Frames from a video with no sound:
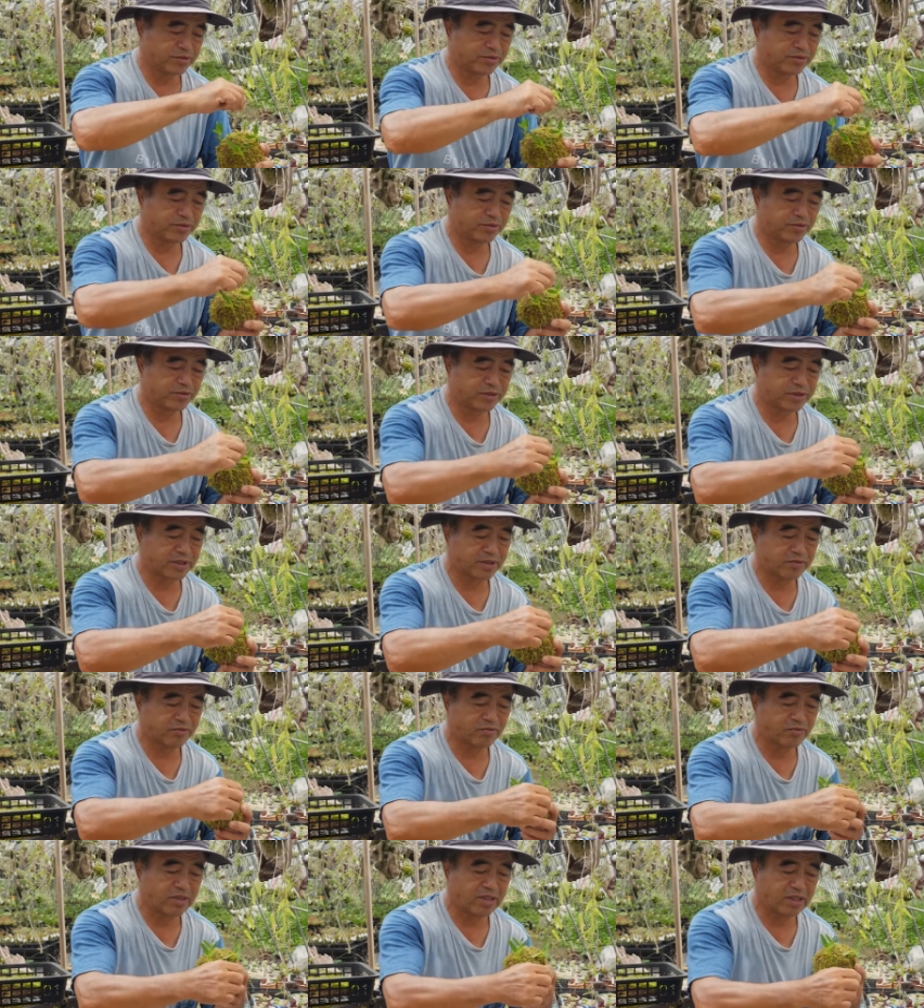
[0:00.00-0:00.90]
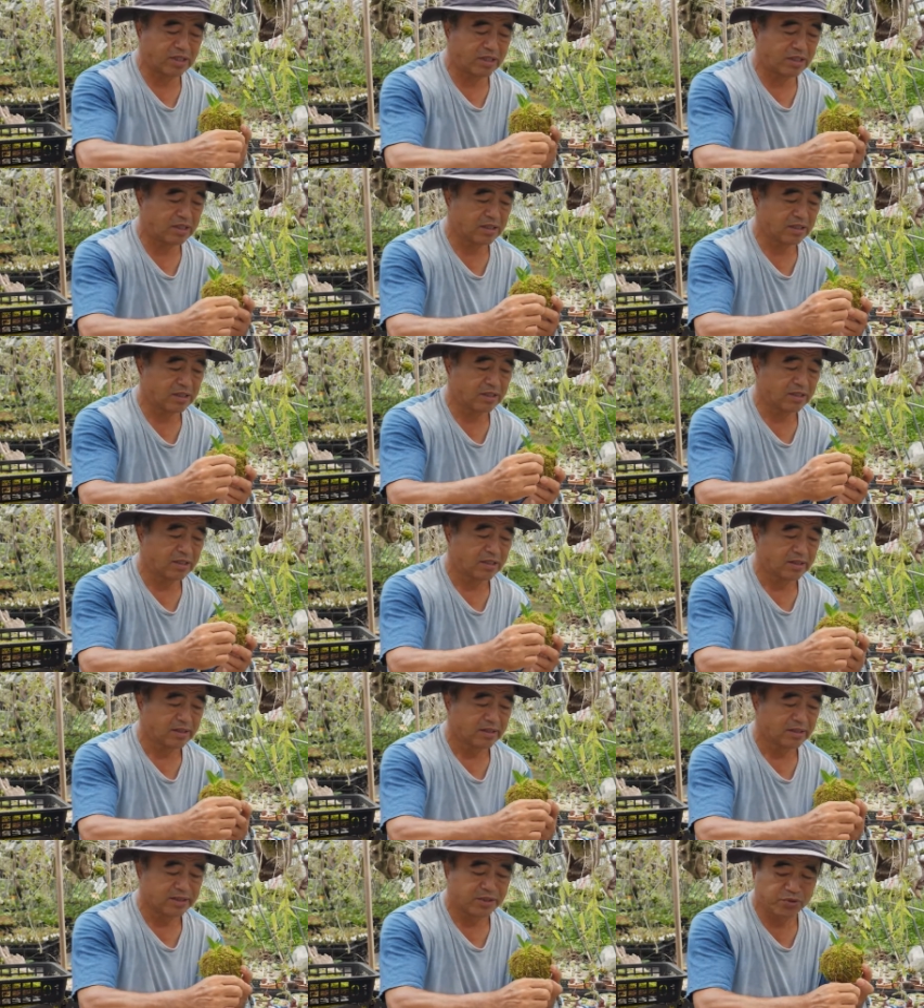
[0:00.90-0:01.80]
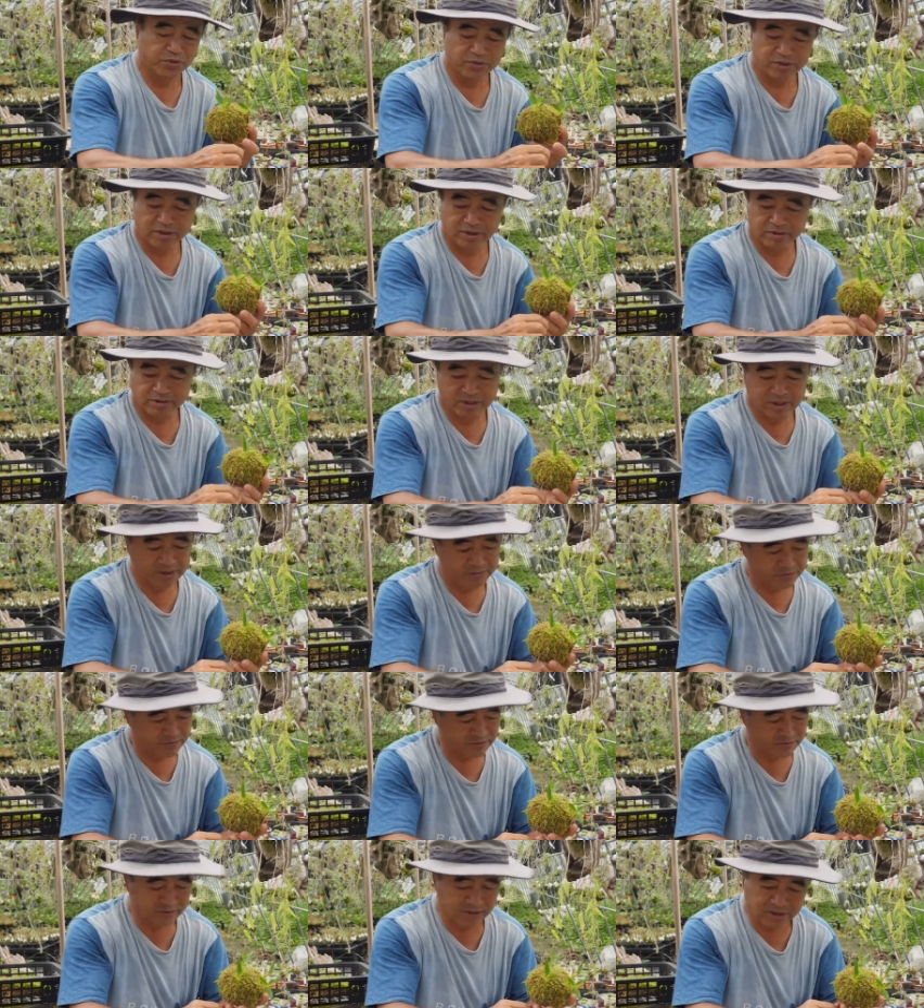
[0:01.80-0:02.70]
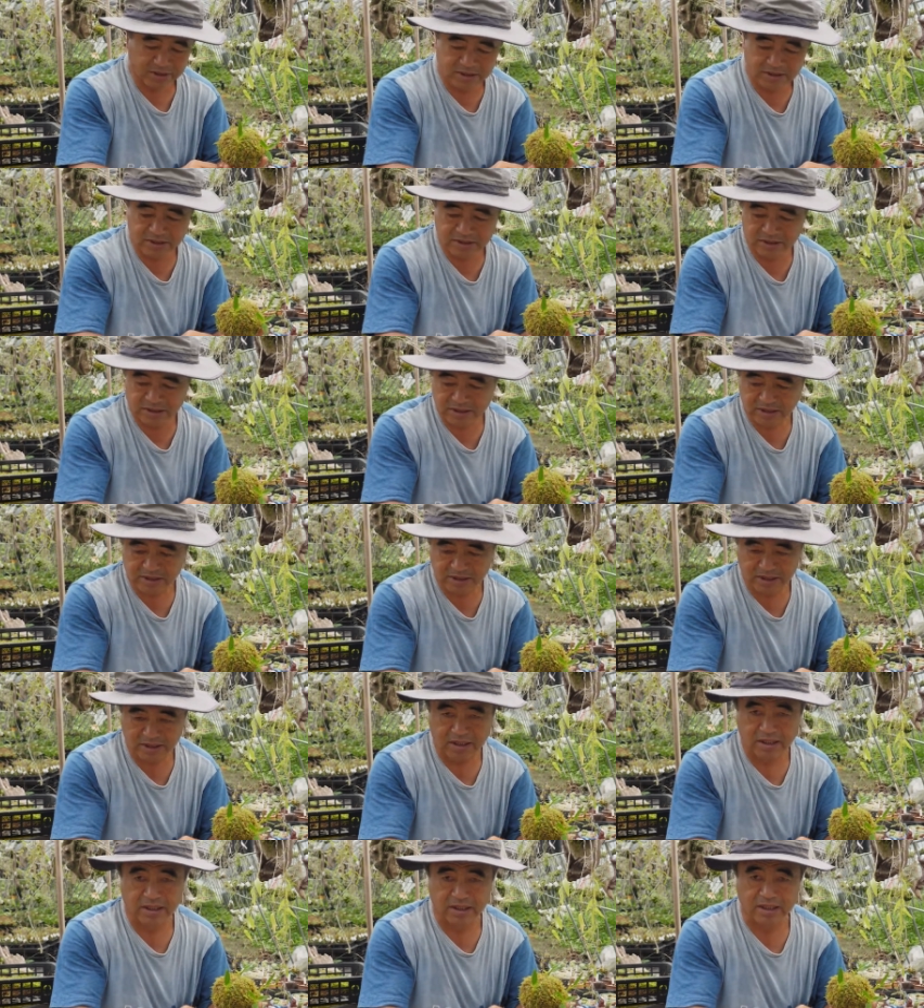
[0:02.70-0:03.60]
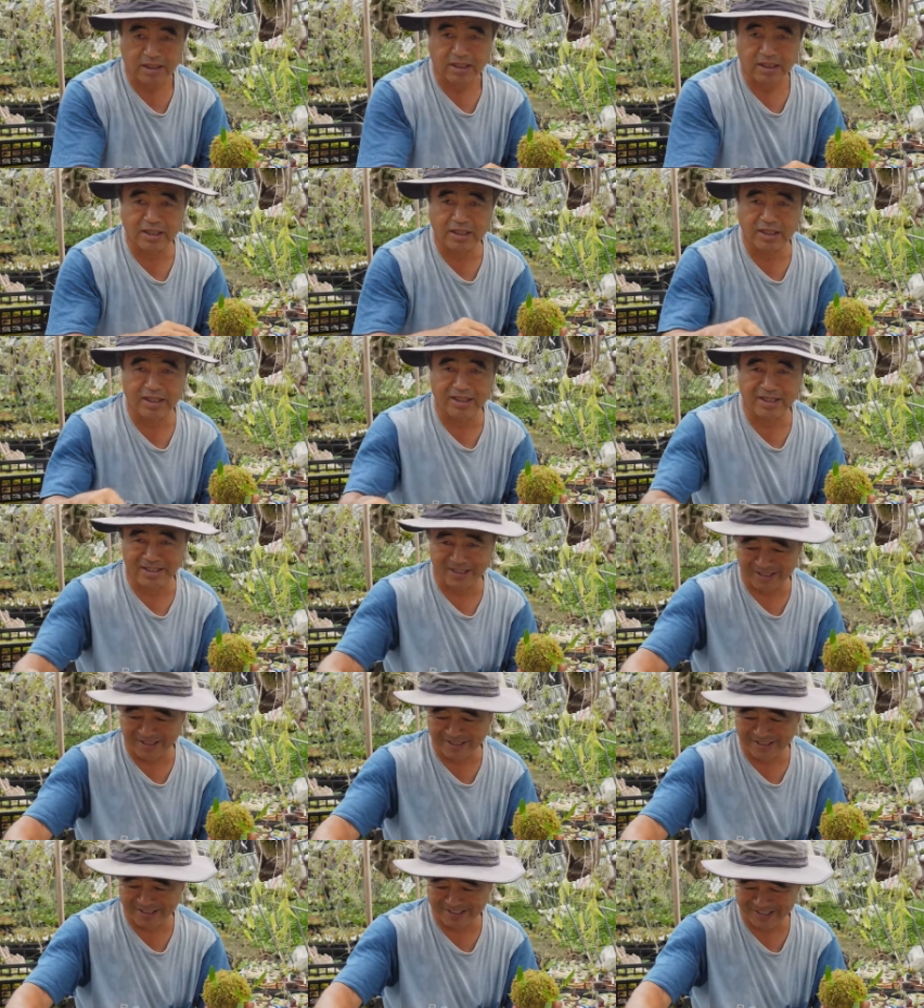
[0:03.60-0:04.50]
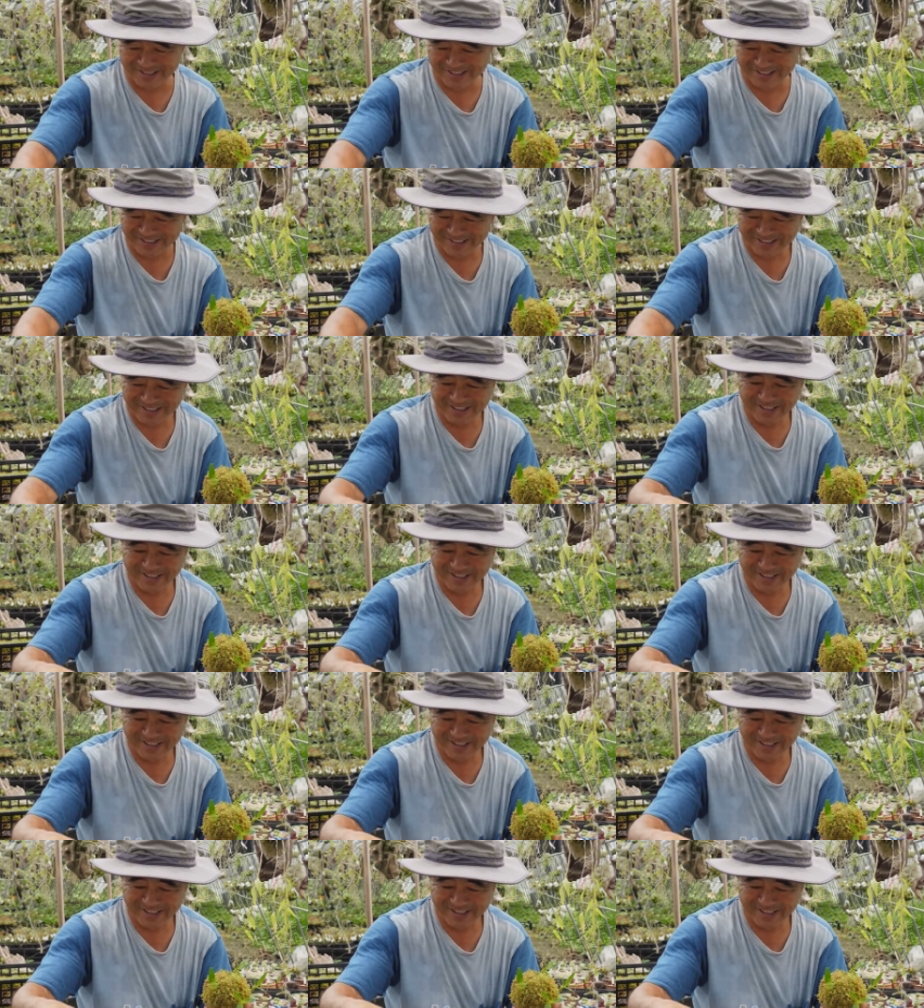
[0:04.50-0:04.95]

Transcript: 作りをしているのは日本で多分私だけかな特